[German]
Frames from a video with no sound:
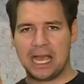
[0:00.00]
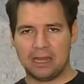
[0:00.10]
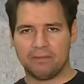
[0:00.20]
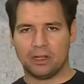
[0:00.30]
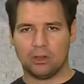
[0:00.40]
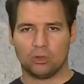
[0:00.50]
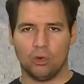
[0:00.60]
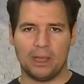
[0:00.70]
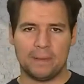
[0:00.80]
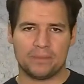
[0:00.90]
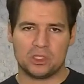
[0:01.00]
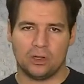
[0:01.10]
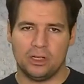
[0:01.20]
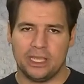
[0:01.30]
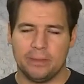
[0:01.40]
Anfang Oktober
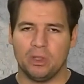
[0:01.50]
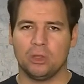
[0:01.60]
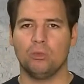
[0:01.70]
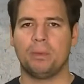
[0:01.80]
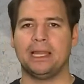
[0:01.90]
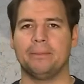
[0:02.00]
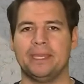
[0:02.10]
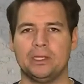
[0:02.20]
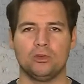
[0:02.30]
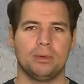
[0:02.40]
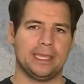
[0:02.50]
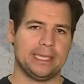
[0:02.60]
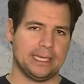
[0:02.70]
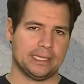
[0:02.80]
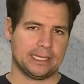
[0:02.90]
soll im EU-Parlament über
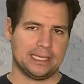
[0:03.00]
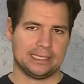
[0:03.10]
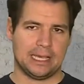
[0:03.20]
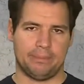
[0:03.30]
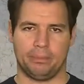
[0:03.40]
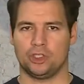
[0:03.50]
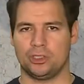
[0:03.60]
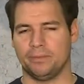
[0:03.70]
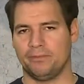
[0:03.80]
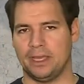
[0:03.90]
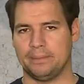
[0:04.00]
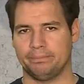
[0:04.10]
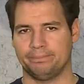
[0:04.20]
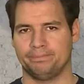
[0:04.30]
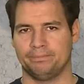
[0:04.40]
ESS abgestimmt werden.
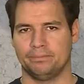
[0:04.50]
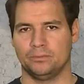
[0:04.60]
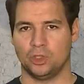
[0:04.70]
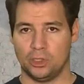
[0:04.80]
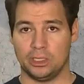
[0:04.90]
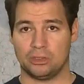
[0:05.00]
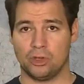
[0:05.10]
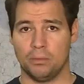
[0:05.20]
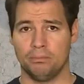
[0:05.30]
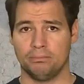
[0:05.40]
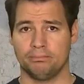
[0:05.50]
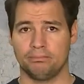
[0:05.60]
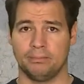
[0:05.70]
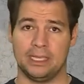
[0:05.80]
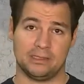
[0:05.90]
Sollte es kommen,
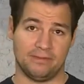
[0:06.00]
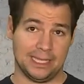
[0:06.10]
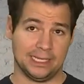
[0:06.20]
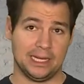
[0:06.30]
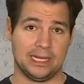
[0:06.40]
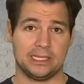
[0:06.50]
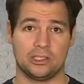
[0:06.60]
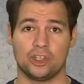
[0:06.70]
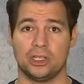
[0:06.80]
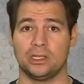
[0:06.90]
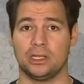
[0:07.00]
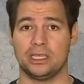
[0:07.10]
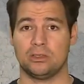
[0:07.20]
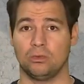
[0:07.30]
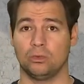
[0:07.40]
es wäre der nächste Schritt in
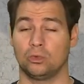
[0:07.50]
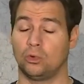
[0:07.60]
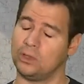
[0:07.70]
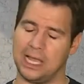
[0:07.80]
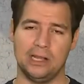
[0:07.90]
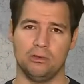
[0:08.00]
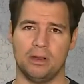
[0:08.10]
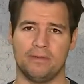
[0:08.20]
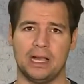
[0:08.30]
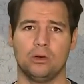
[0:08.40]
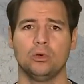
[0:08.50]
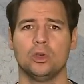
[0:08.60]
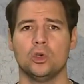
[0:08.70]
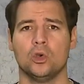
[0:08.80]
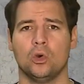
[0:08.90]
Richtung Totalüberwachung
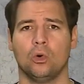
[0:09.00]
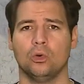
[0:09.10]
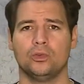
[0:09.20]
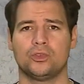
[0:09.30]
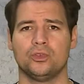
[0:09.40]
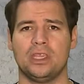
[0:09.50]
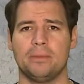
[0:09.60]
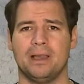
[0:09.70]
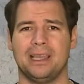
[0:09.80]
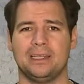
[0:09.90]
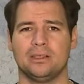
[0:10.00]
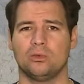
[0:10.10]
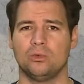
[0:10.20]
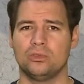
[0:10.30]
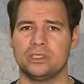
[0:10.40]
und zudem ein
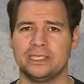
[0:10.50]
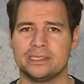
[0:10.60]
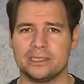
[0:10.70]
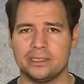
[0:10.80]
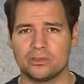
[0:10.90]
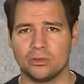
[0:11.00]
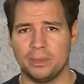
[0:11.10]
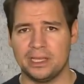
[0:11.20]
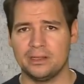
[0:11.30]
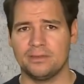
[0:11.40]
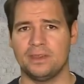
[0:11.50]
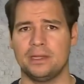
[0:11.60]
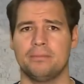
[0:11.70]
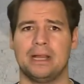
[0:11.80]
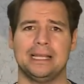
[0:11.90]
gruseliges Instrument,
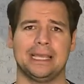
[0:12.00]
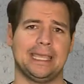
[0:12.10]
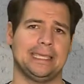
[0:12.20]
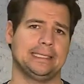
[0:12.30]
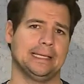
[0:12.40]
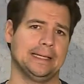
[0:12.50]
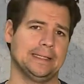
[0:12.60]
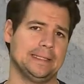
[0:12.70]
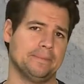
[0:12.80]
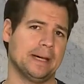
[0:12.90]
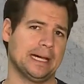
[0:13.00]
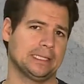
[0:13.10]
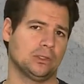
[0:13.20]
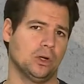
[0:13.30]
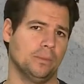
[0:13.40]
wenn mal Rechte an die
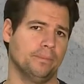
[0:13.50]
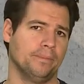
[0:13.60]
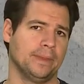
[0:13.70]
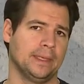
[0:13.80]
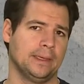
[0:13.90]
Macht kommen.